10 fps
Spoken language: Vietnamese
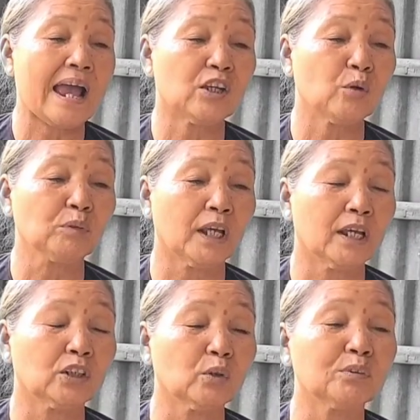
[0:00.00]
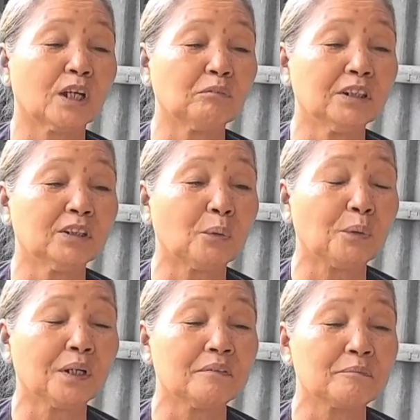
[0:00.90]
ai chung thiền chung sống với
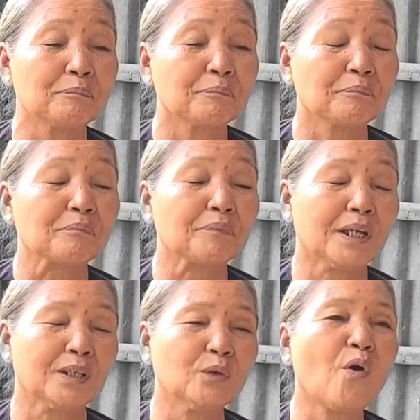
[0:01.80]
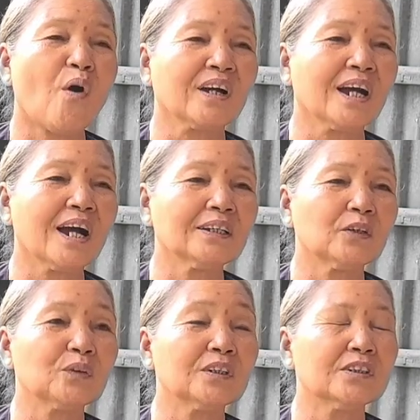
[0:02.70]
tôi đó, thì tôi đoàn kết
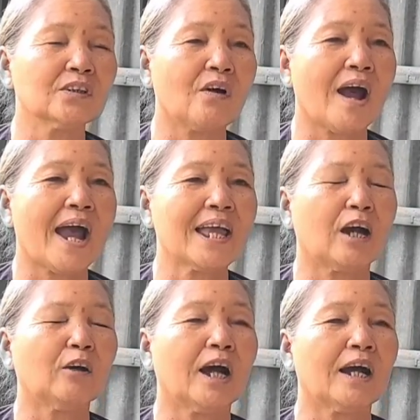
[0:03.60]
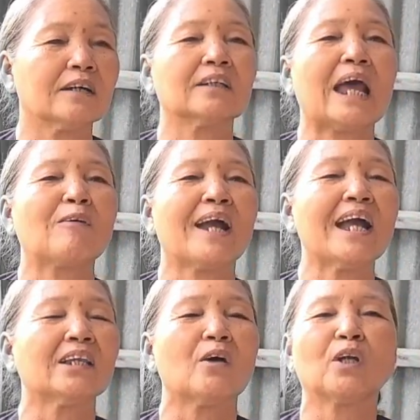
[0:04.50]
tôi thương. Còn ai hả đạo
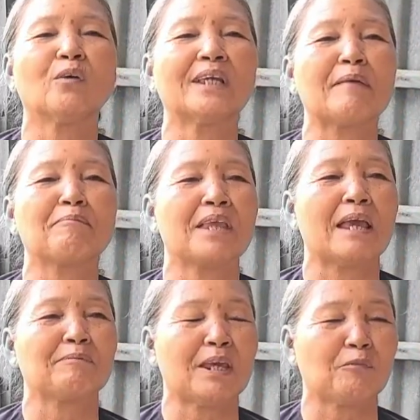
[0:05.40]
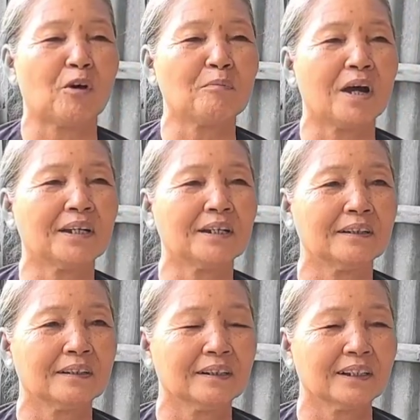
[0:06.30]
khác thôi thôi dẹp dẹp dẹp qua bên
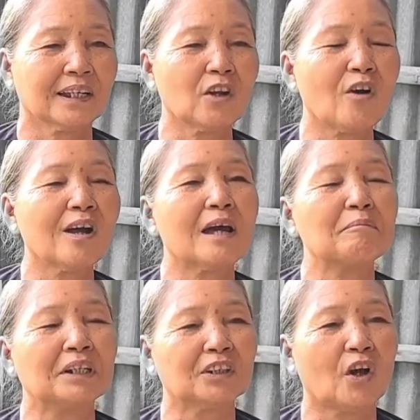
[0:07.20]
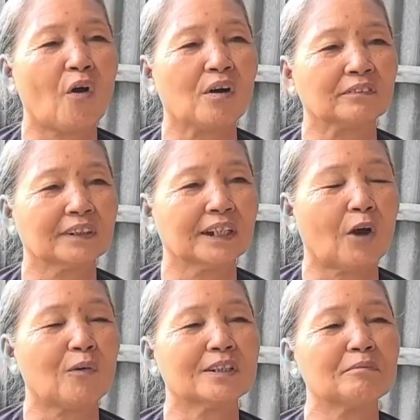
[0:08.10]
đi, cái đó là mình còn,
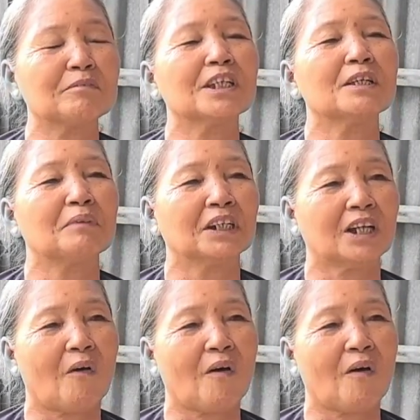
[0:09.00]
cái cội sân si mình